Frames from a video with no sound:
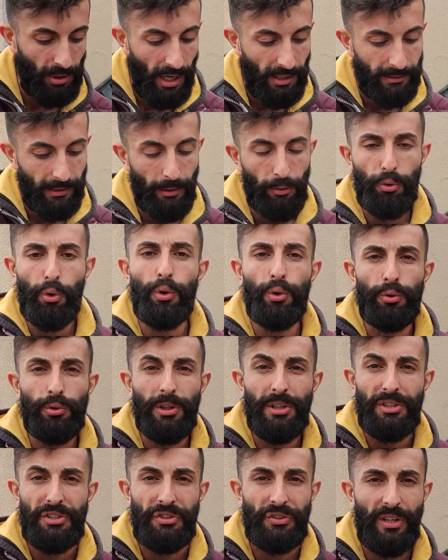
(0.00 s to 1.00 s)
Zaten
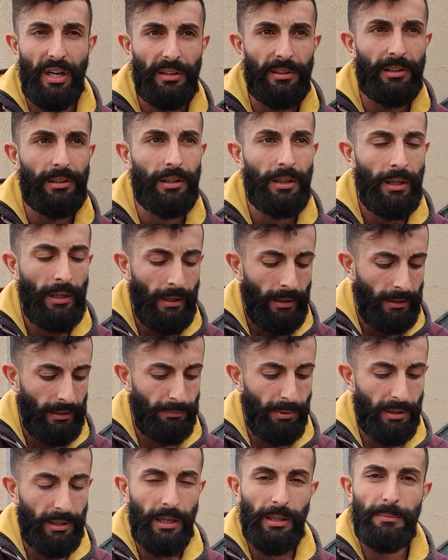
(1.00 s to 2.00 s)
koyunlar için aldık.
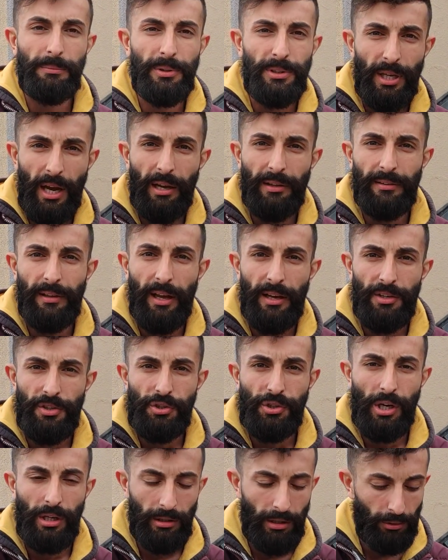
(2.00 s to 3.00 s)
E, bakalım bir tane daha
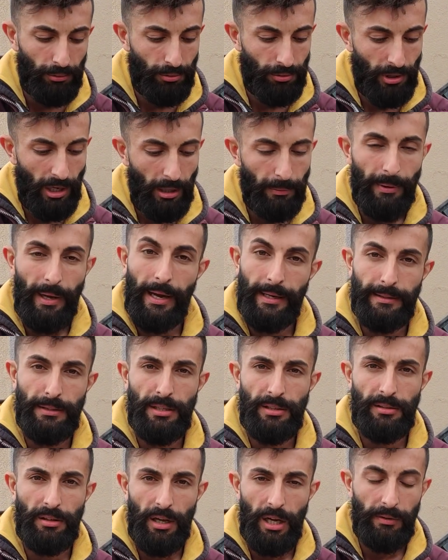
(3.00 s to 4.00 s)
inşallah güzel bir
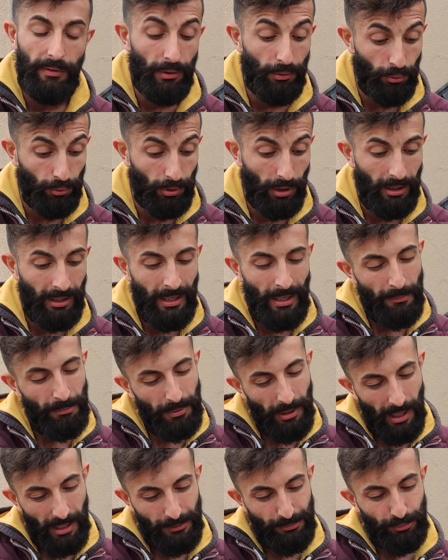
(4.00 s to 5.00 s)
erkek daha var. O da
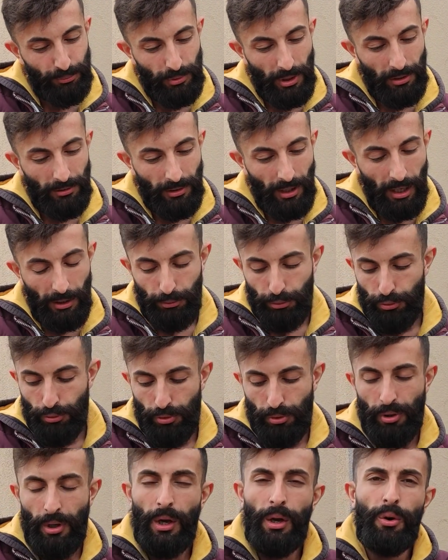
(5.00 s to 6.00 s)
biraz bundan daha
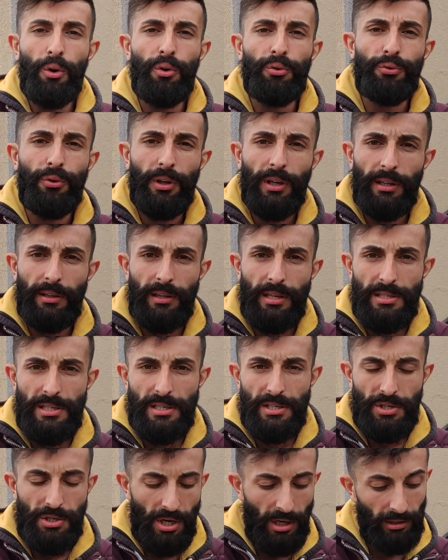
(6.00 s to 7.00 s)
küçük. Onu da
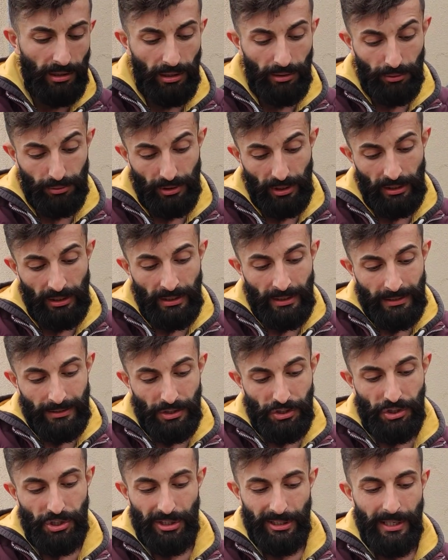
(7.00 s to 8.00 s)
getireceğiz inşallah. O da
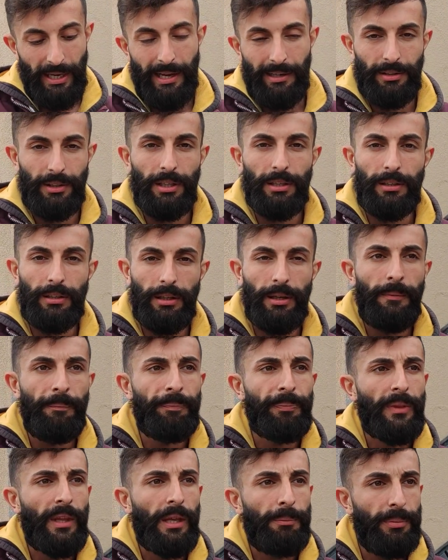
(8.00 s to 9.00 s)
dişili erkekli.
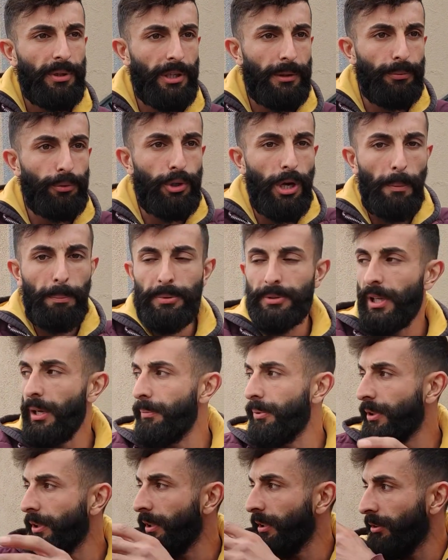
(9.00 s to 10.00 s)
Biri bu
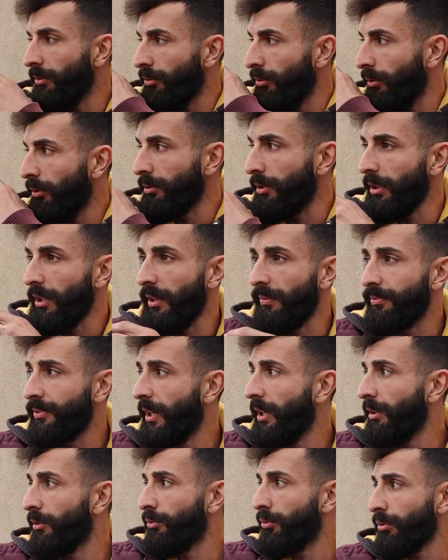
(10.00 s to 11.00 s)
kapıda, biri o
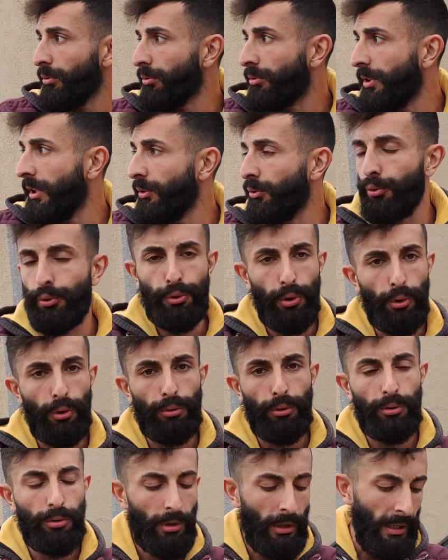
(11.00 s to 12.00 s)
tarafta durursa güzel
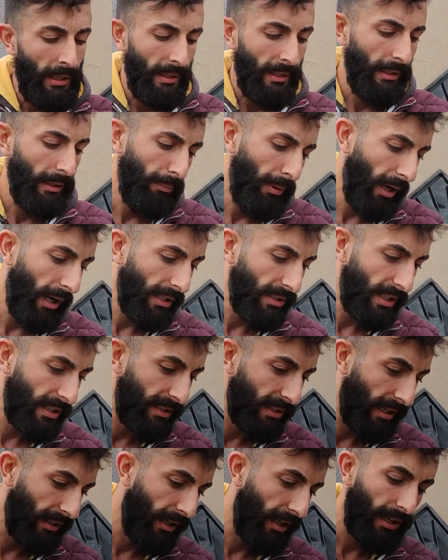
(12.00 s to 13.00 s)
olur. E,
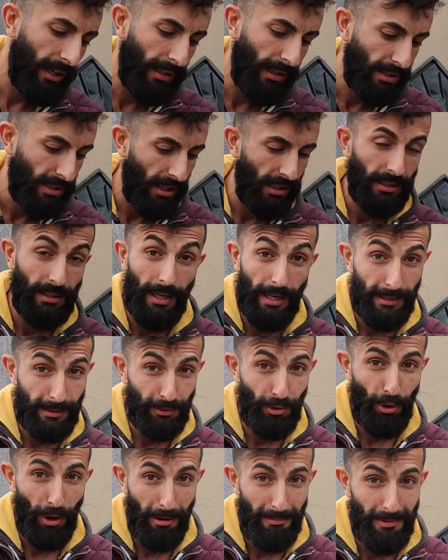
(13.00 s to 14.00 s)
bakacağız yani arkadaşlar.
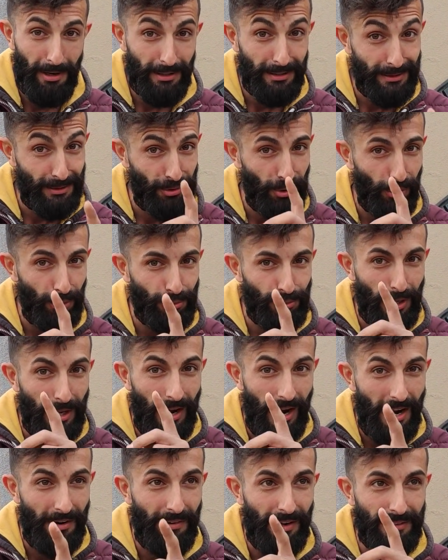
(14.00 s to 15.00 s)
İleriki dönemlerde de çok
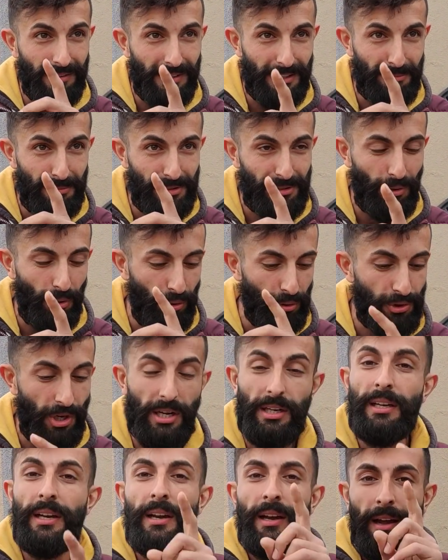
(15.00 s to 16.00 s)
güzel hayvanlarımız da
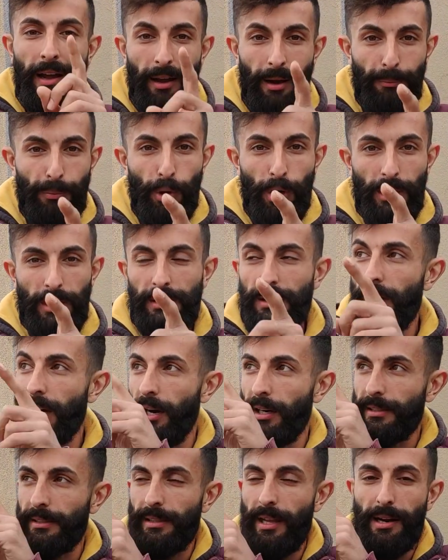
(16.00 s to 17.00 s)
olacak. Ha, bu arada
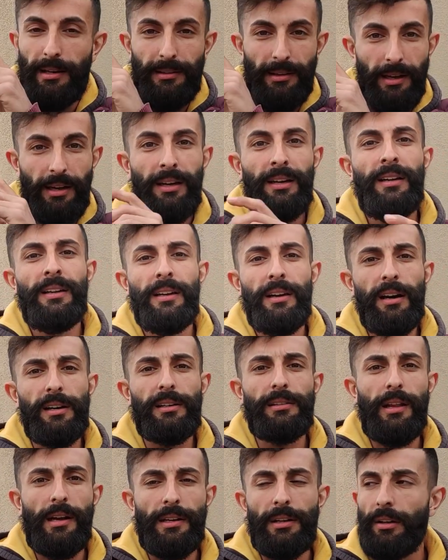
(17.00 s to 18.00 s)
arılar da,
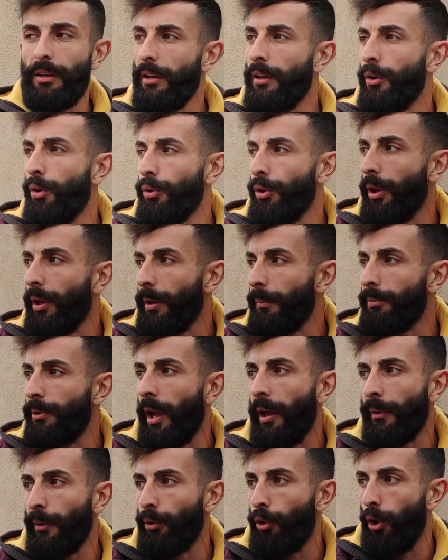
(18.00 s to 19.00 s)
arılar iyi. Onlara bir
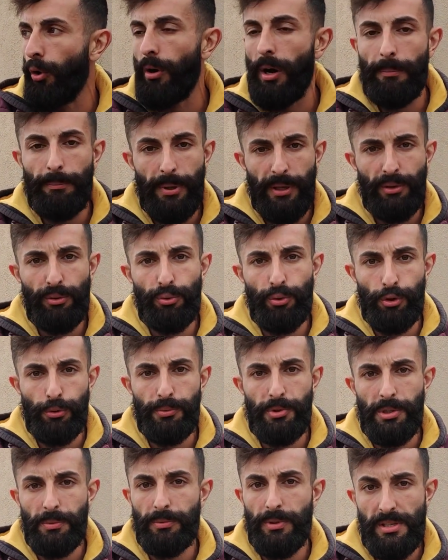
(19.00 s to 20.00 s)
tane kovan
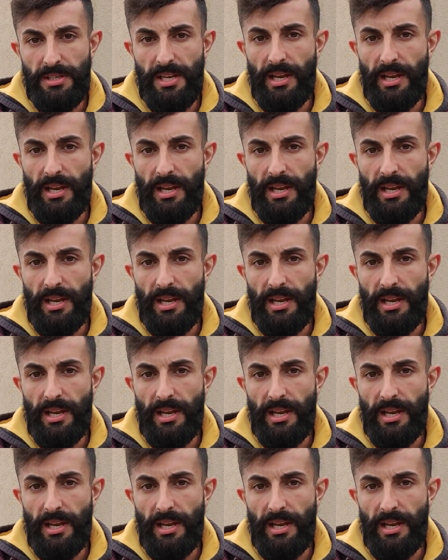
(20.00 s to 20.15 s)
bekliyorum şimdi.